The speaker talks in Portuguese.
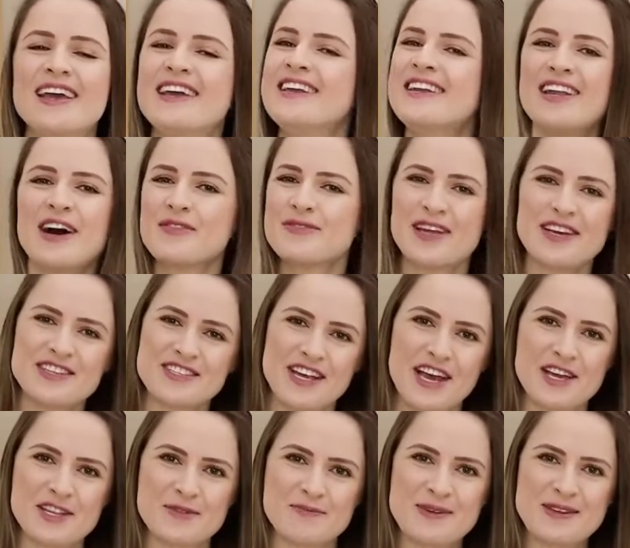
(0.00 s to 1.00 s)
E não tem
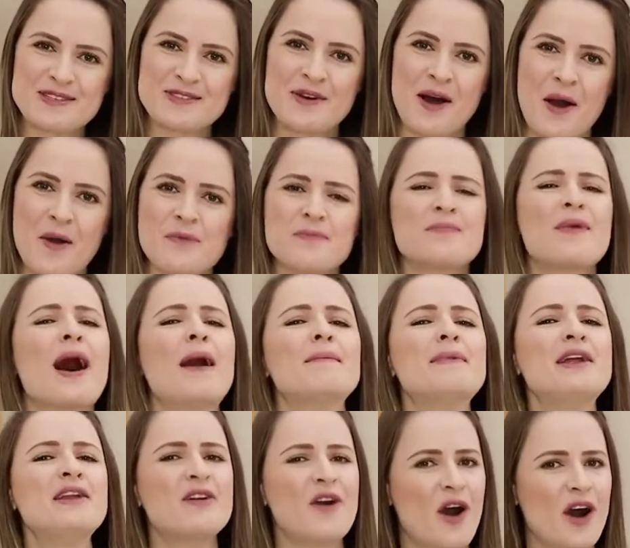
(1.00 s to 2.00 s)
jeito, pessoal. A
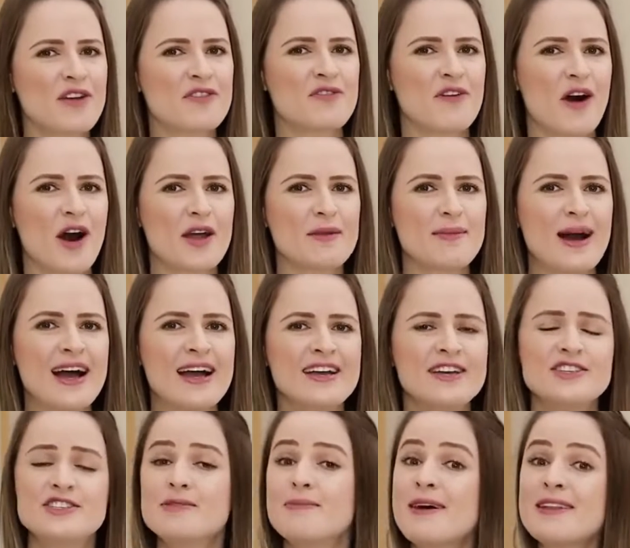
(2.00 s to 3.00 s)
melhor forma
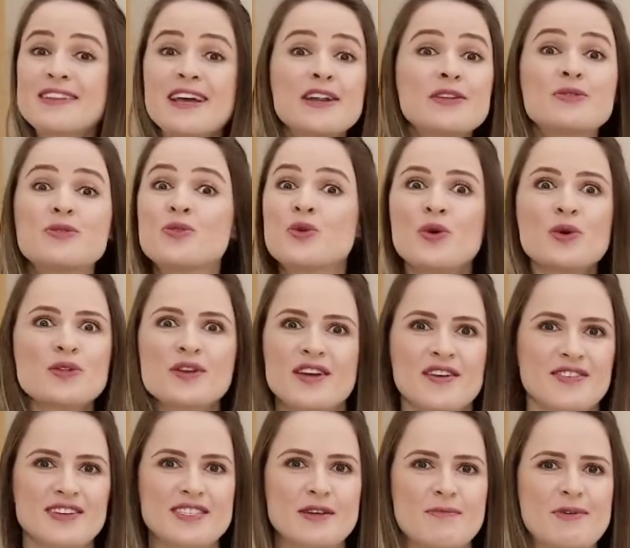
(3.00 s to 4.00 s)
de manter tudo
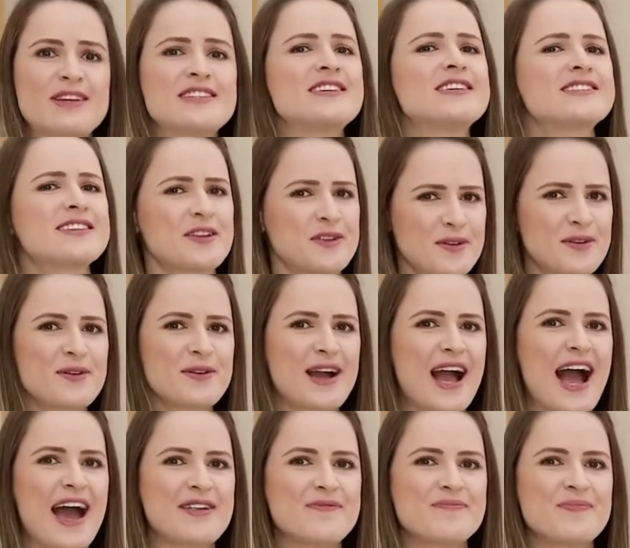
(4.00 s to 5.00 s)
que você precisa no
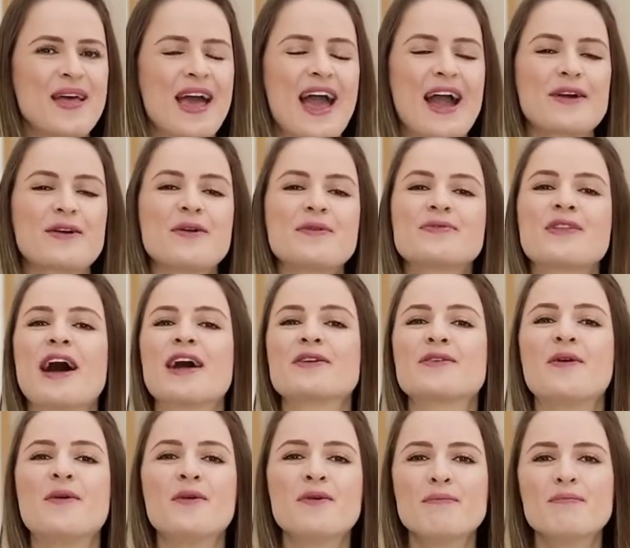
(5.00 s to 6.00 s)
lugar é
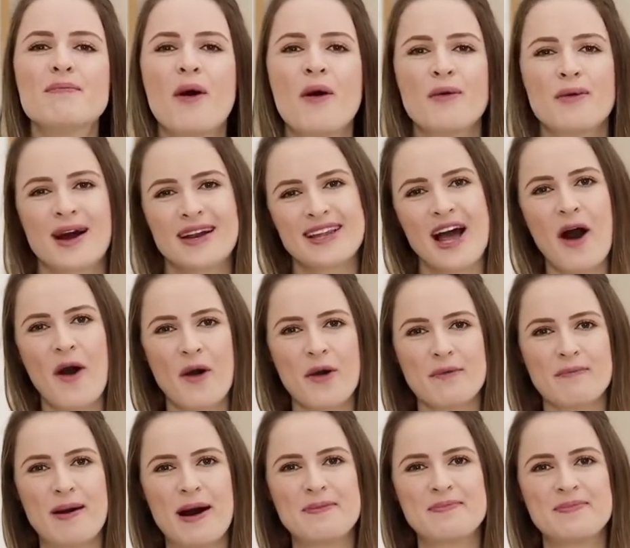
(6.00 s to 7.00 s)
contar com um bom
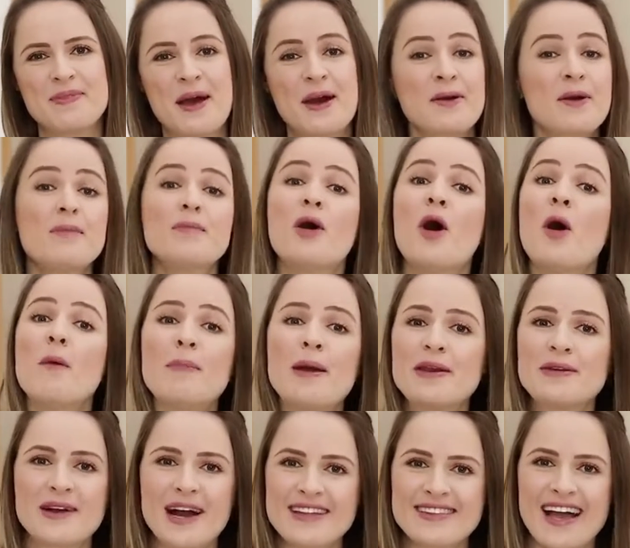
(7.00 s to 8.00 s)
guarda-roupa, como o
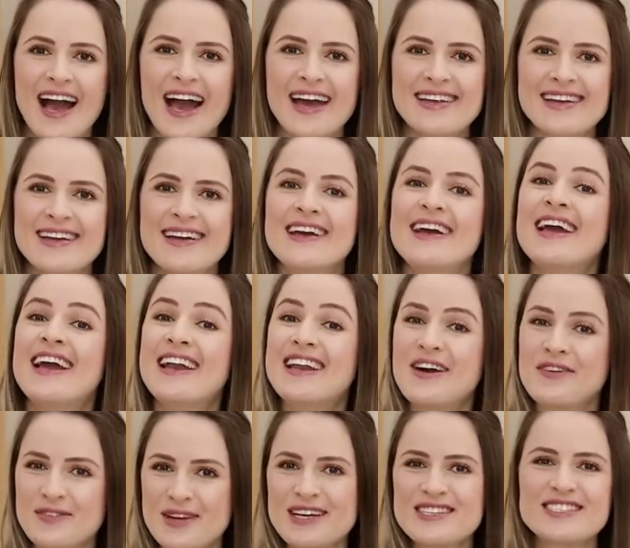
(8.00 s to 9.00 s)
roupeiro Catar,
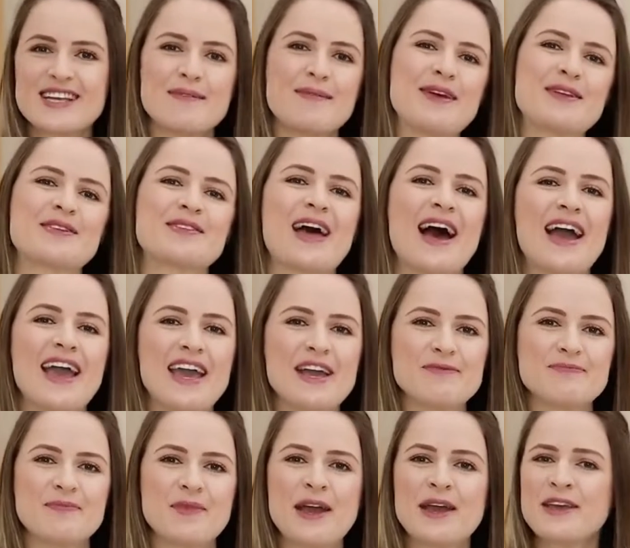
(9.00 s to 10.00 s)
ele é um lançamento da
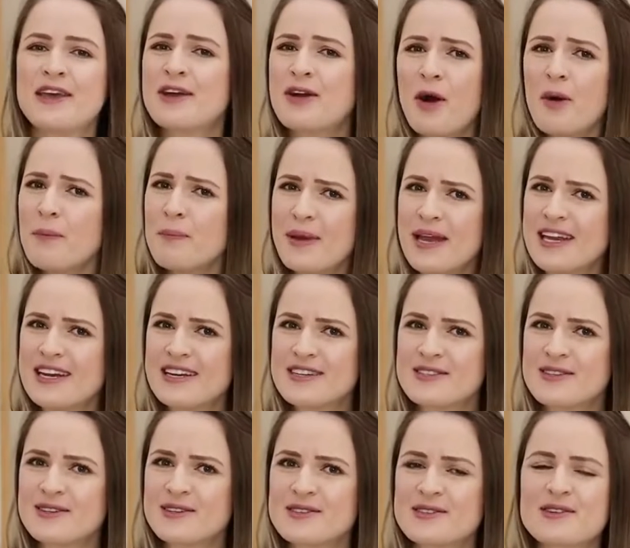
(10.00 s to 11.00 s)
REM que
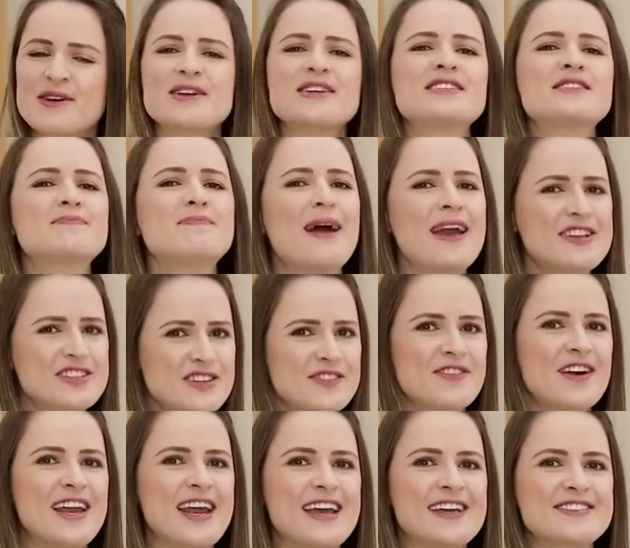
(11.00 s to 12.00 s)
combina soluções bem
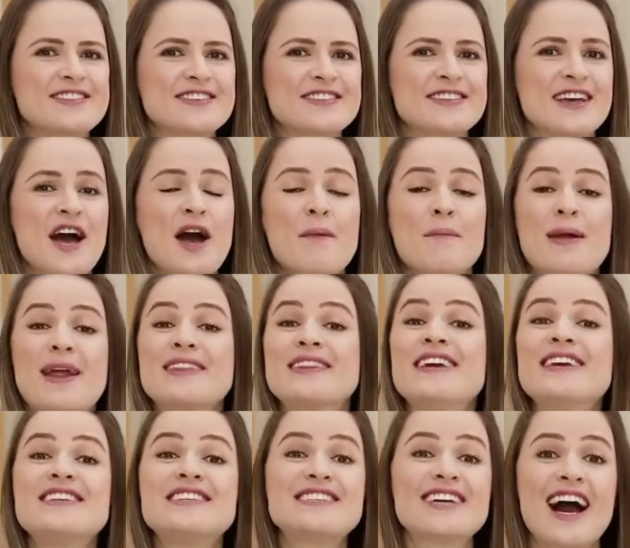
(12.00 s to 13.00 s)
diferentes para
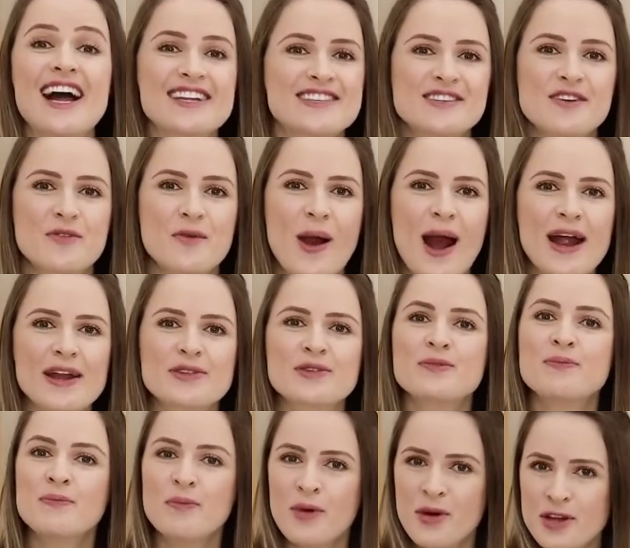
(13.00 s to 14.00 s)
deixar seu
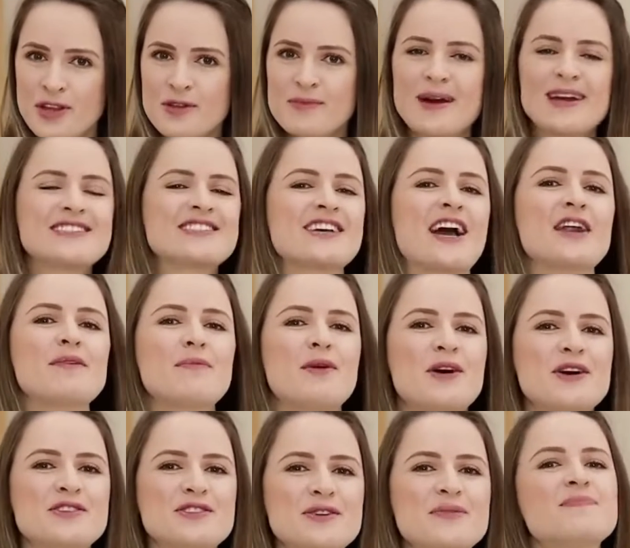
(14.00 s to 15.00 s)
quarto muito mais
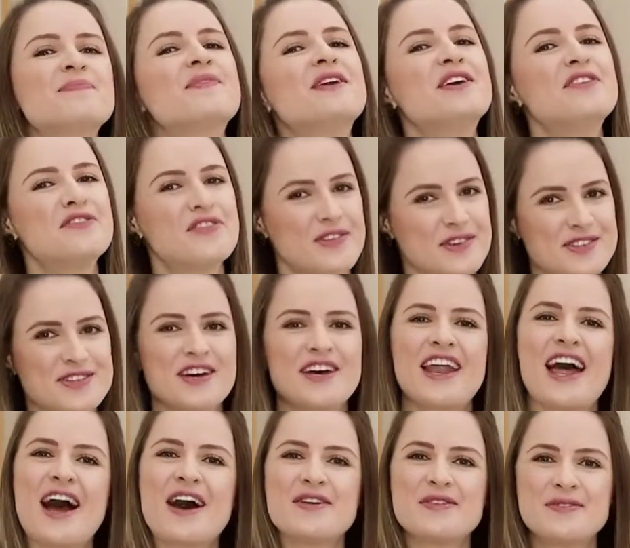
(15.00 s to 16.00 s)
charmoso e
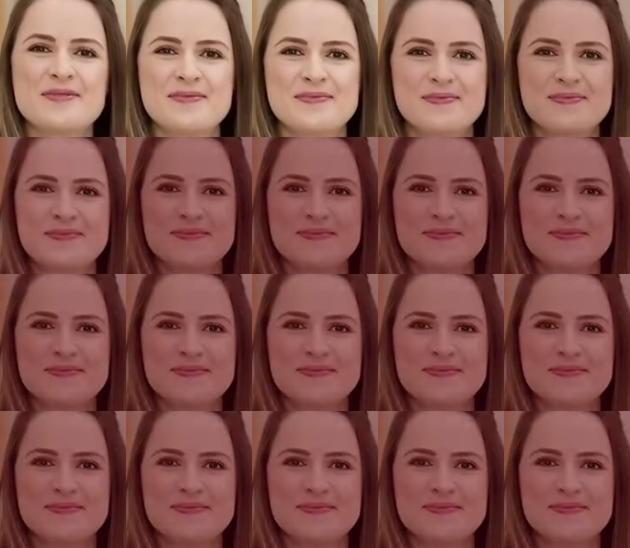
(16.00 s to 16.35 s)
funcional.